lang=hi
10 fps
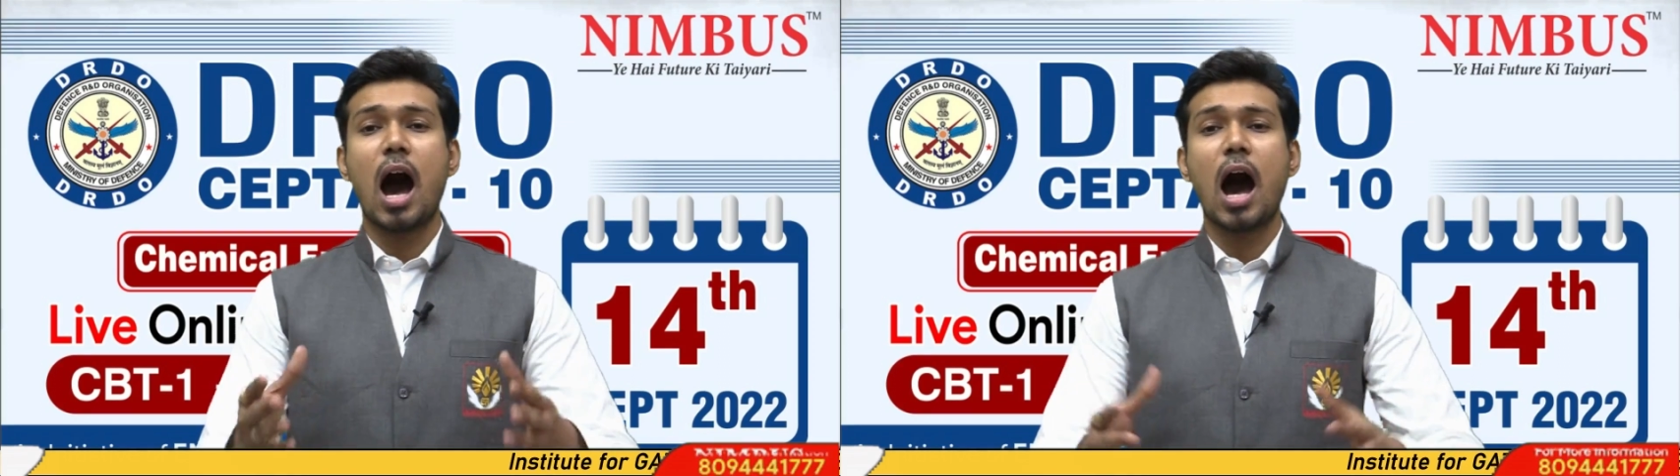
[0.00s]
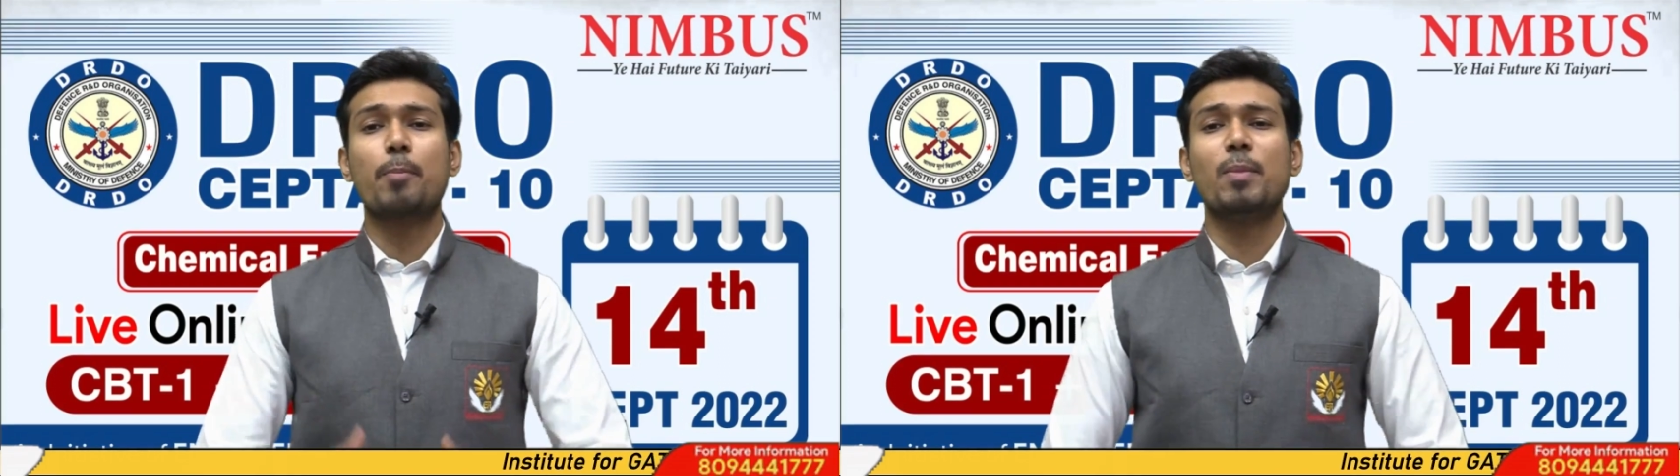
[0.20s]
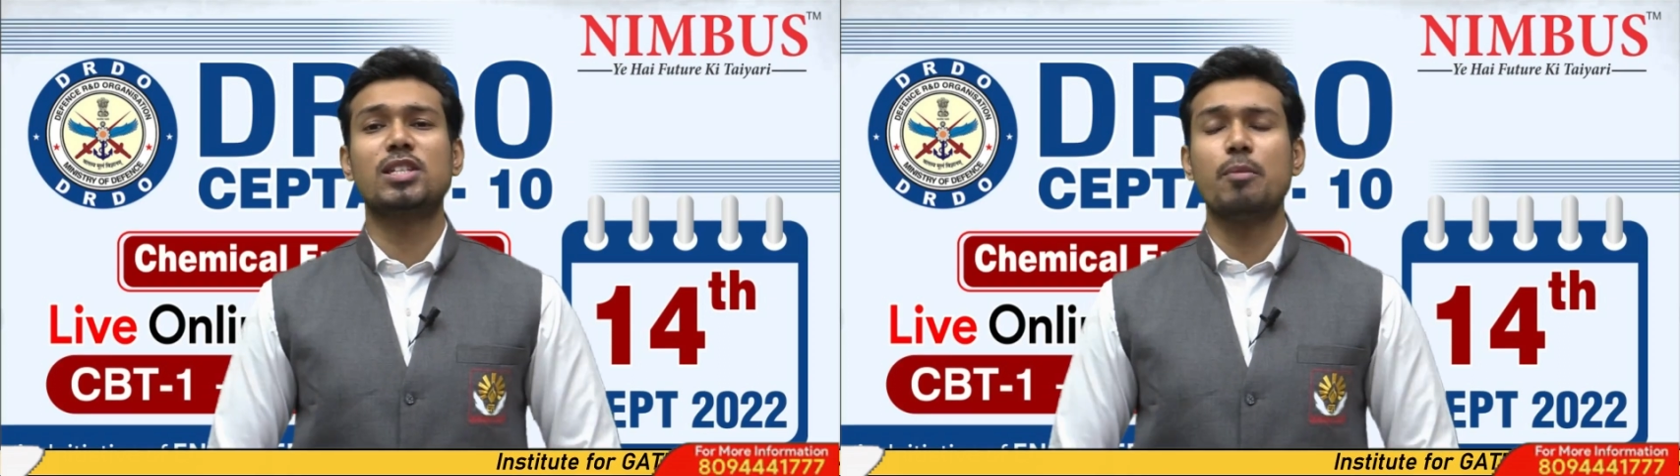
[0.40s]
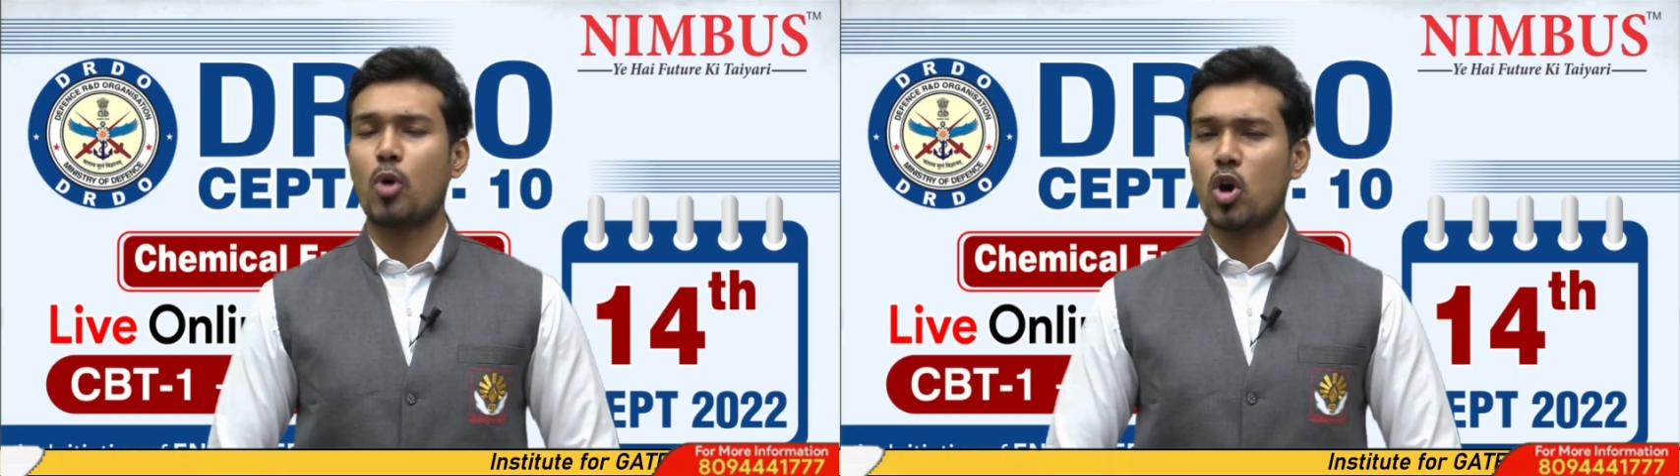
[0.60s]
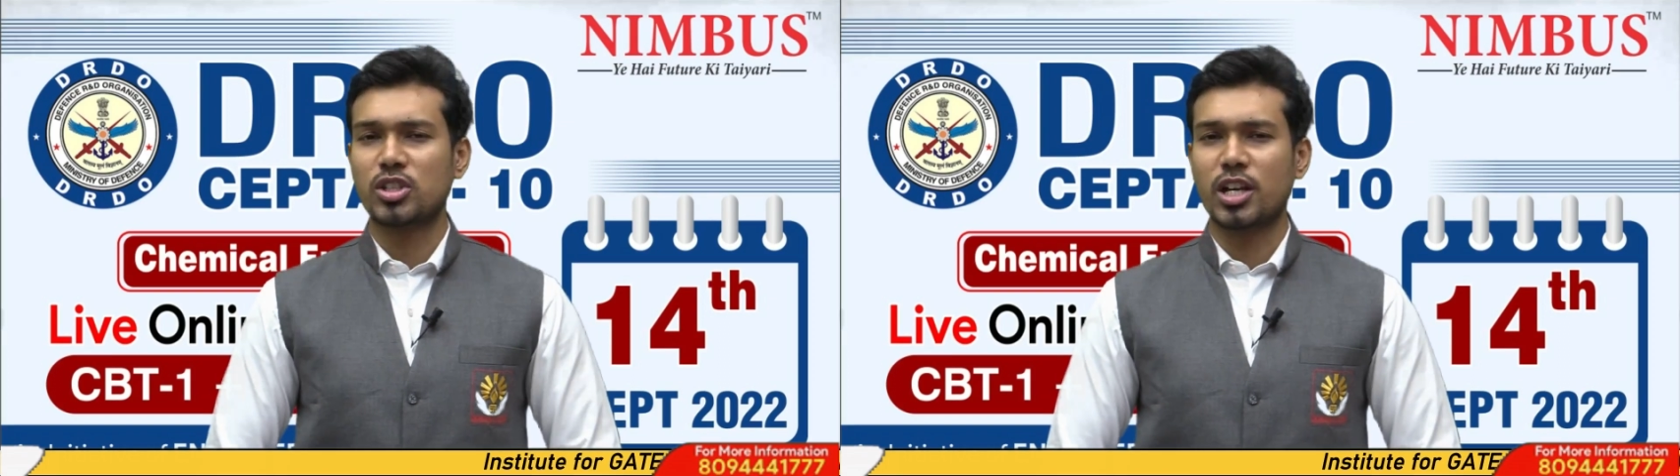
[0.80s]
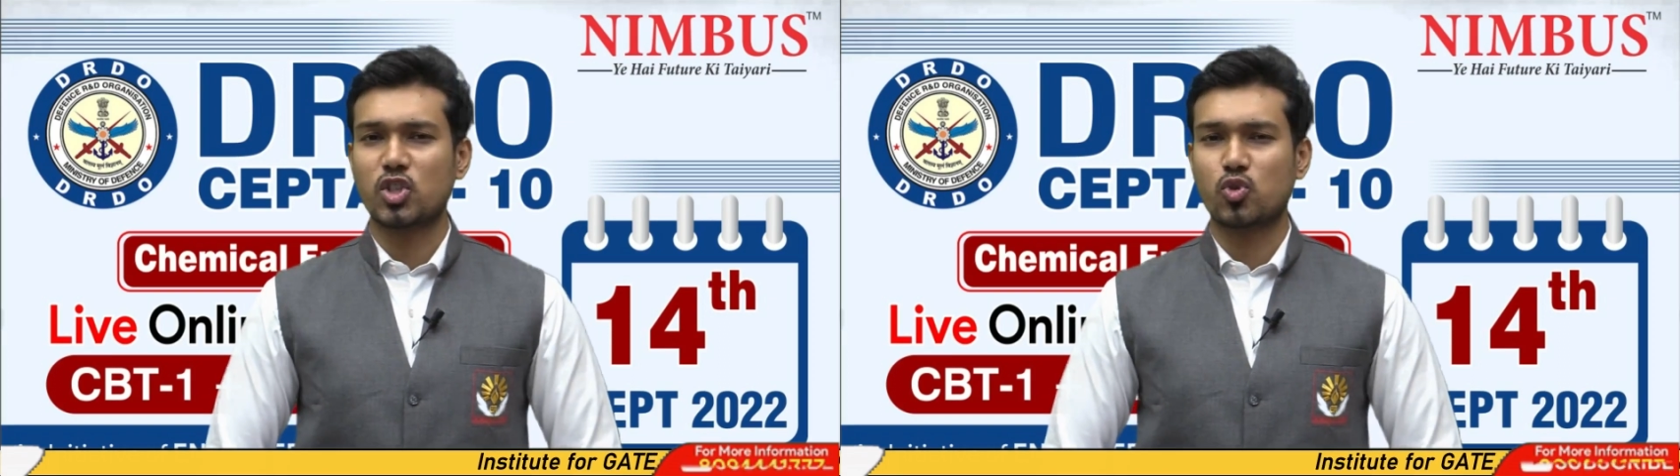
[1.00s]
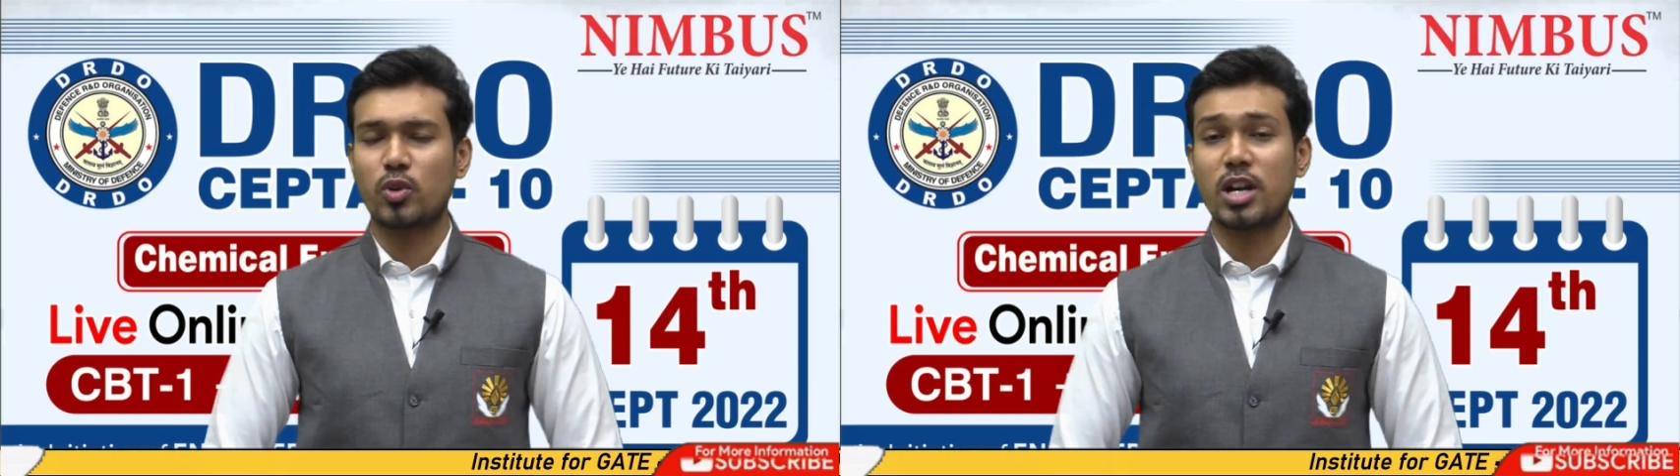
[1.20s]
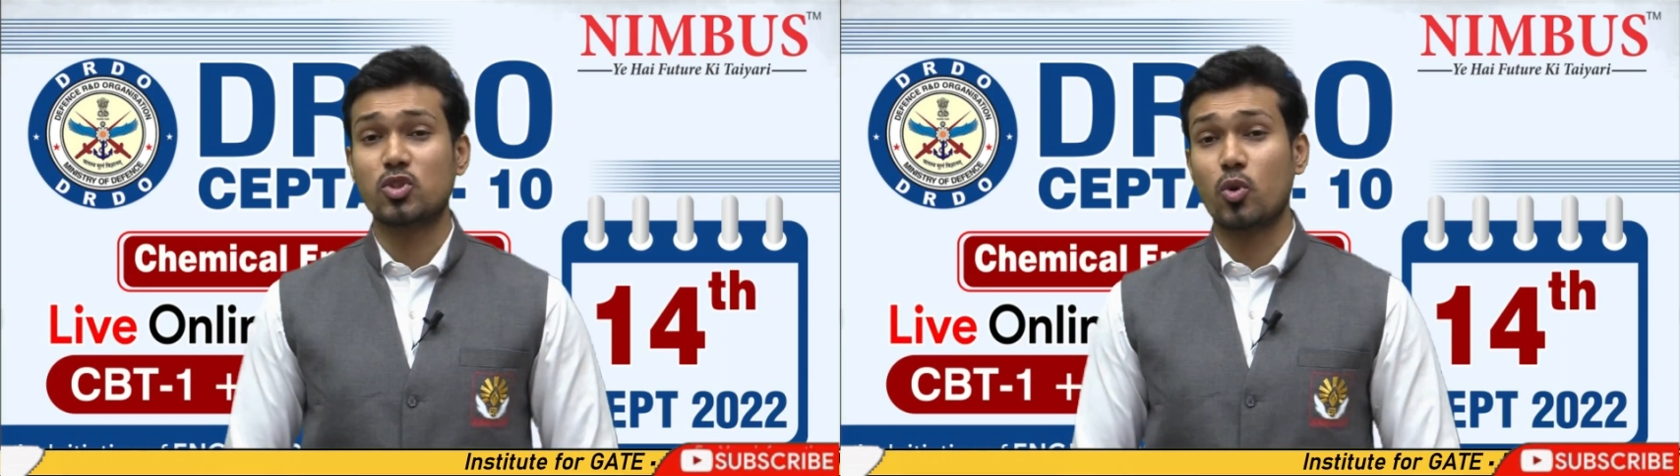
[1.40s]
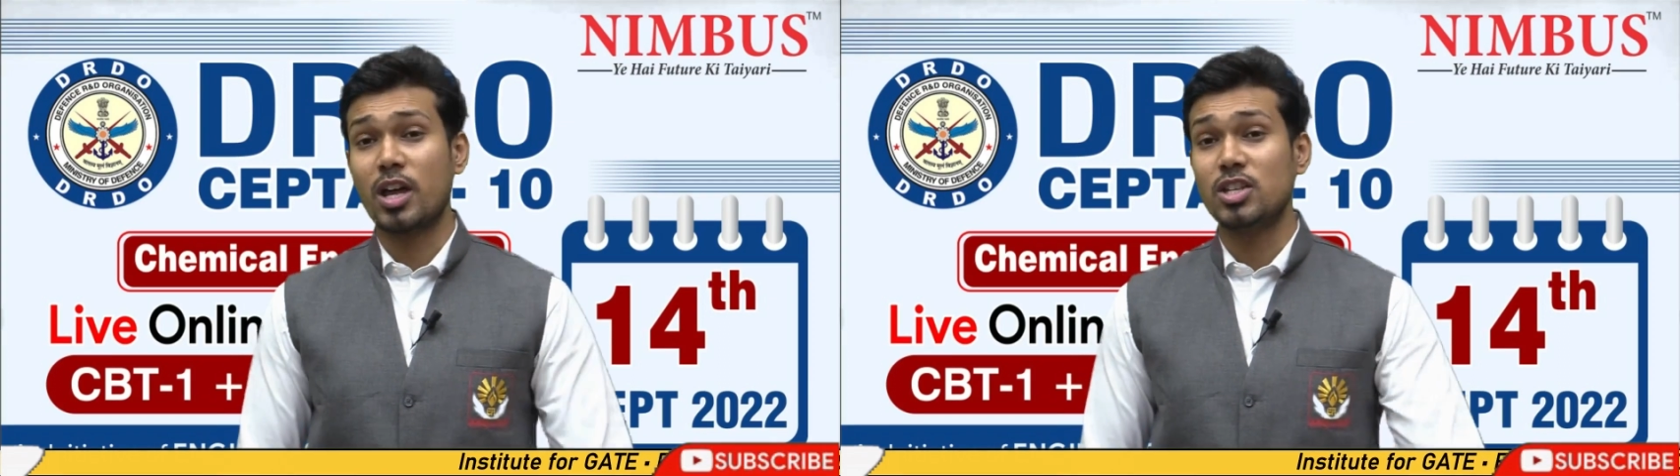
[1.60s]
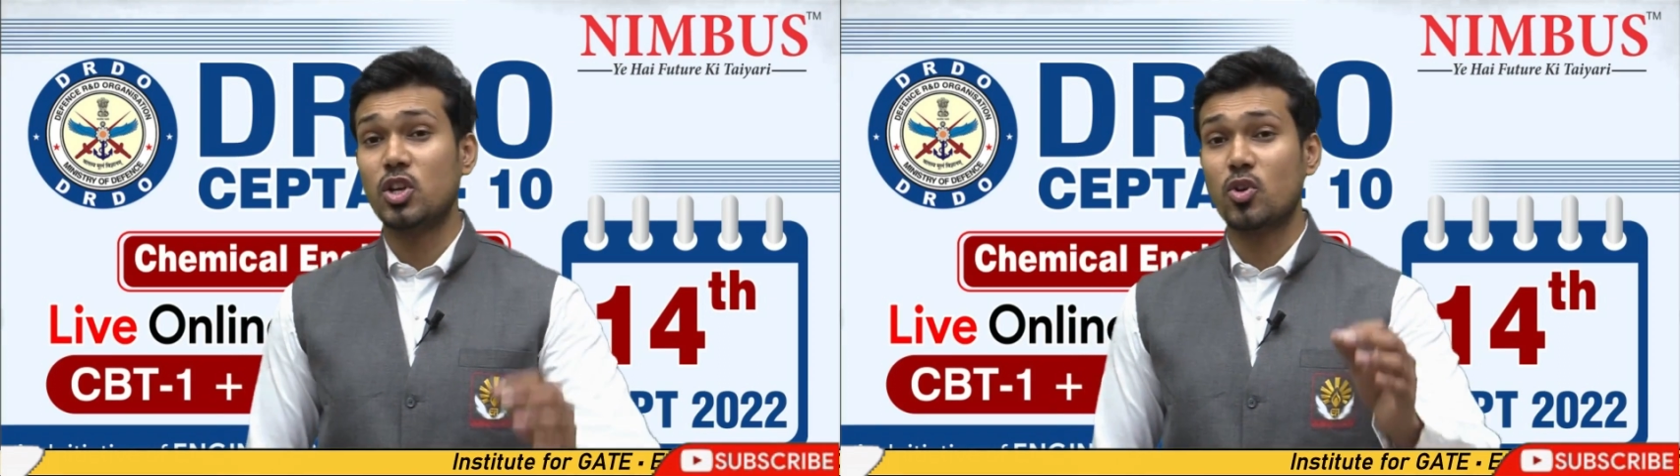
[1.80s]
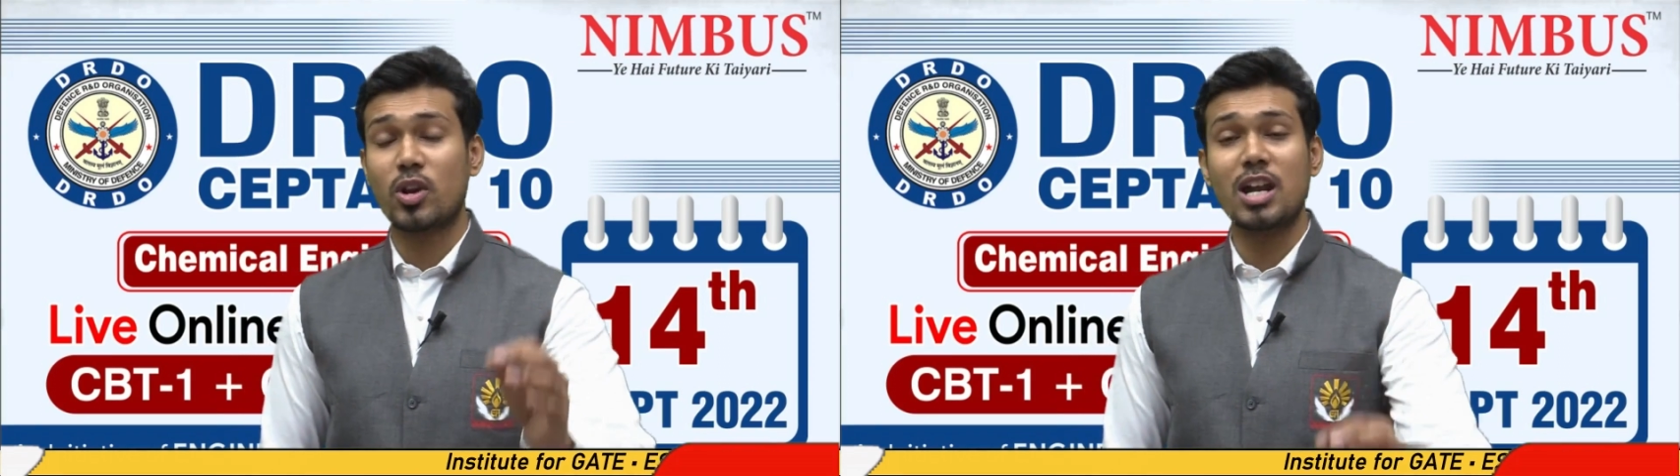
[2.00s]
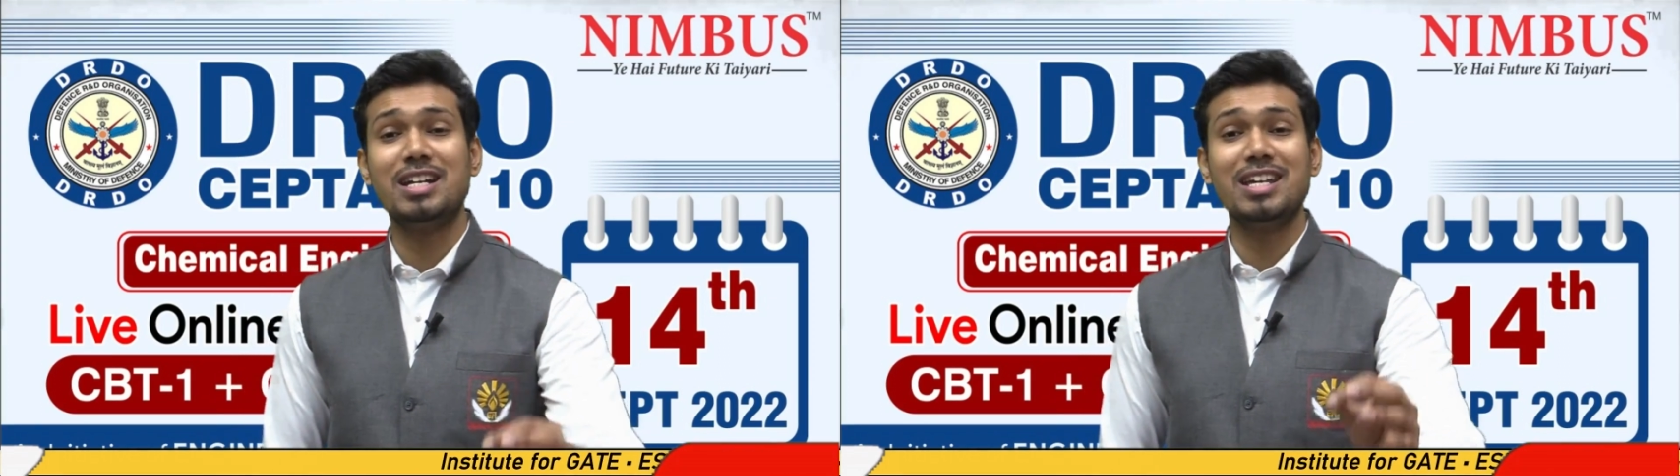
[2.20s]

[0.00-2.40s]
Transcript: आप में से बहुत सारे स्टूडेंट्स होंगे जिन्होंने